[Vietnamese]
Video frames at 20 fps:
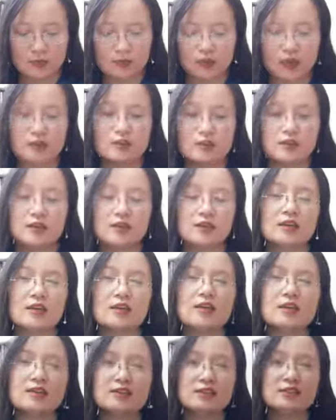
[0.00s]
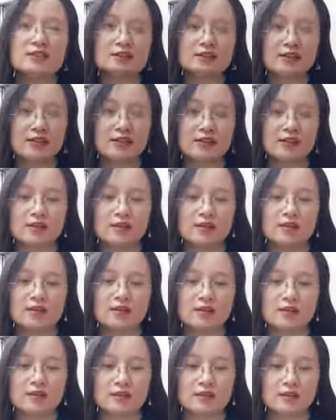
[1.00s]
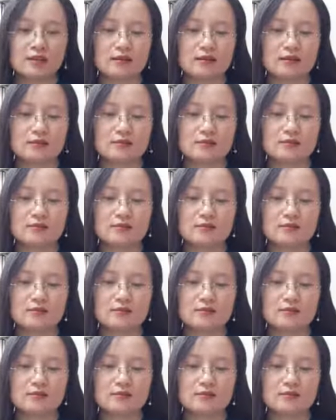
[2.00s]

vậy thì cái hiện tượng này nó à,